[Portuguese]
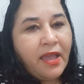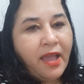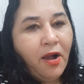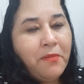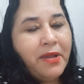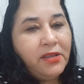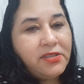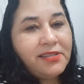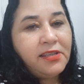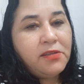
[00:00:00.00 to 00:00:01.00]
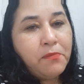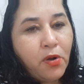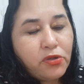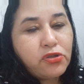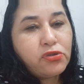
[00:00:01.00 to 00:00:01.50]
realmente se
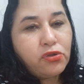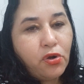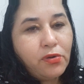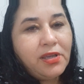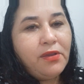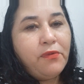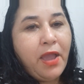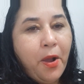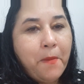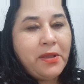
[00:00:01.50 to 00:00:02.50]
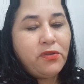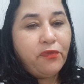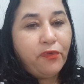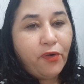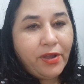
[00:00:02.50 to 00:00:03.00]
mostrou que realmente
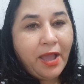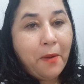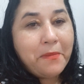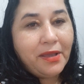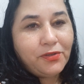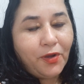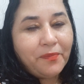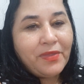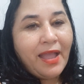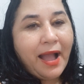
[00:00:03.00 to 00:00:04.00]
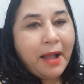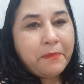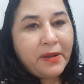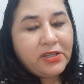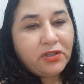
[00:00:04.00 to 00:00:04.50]
foi realmente ó,
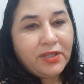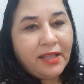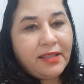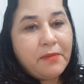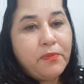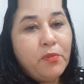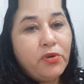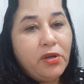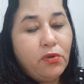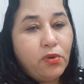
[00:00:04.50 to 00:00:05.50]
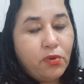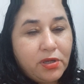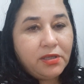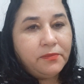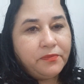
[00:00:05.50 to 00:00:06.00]
apaixonada aí por Murilo
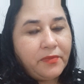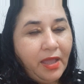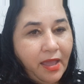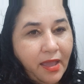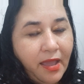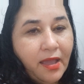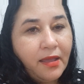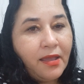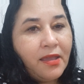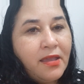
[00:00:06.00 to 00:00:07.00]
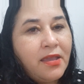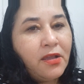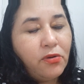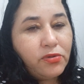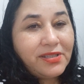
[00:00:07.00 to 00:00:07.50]
Huck. É,
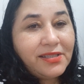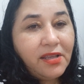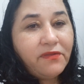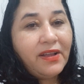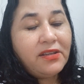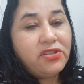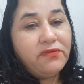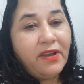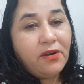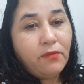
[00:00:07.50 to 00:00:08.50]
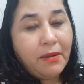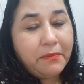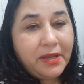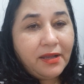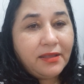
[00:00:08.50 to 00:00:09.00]
inclusive elas tiveram uma
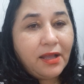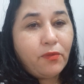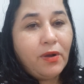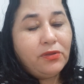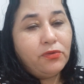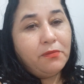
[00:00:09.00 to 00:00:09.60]
briga, né, quando